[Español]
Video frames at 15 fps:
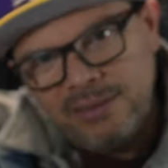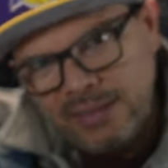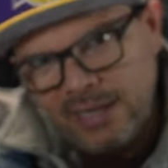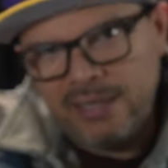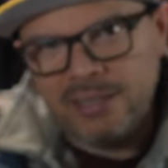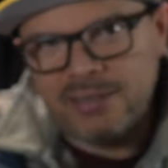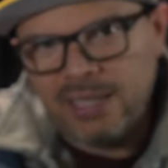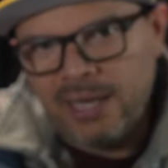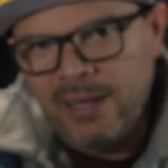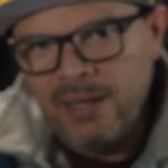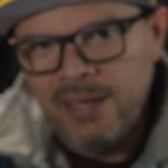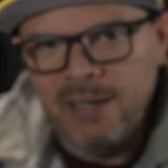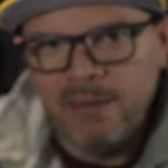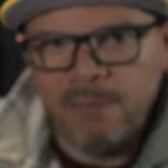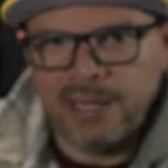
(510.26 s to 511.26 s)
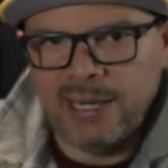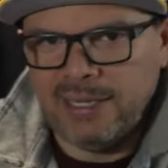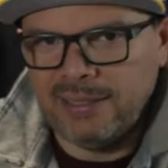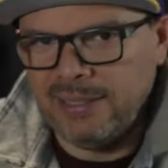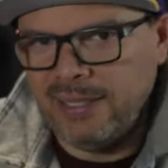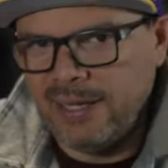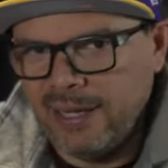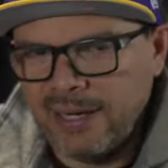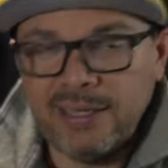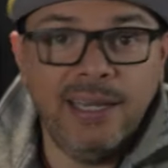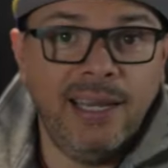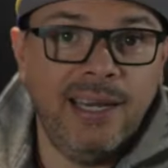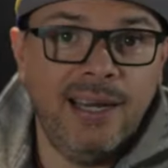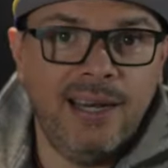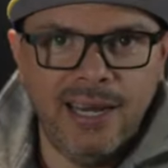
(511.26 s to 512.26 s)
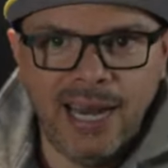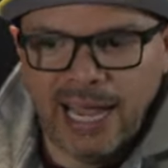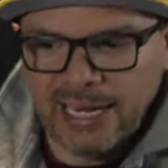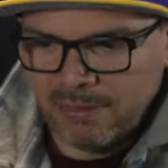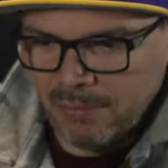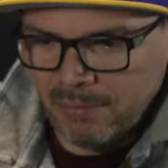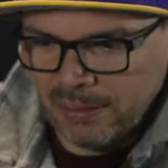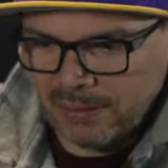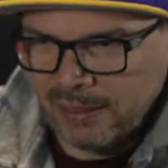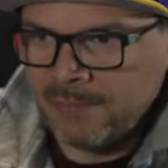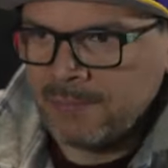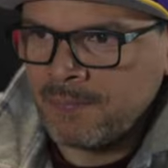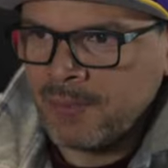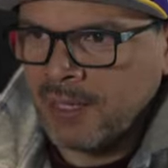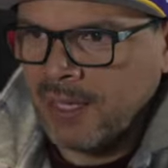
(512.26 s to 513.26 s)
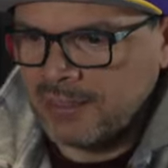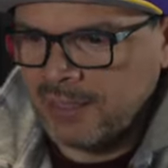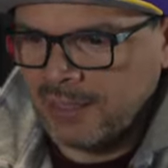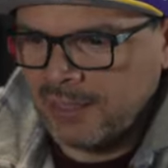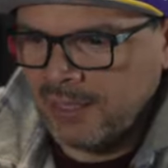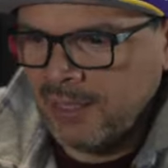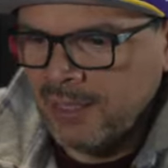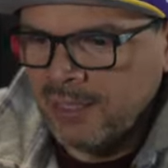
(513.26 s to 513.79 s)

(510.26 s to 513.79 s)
y ahí está para dejar el like, ¿verdad? Así es que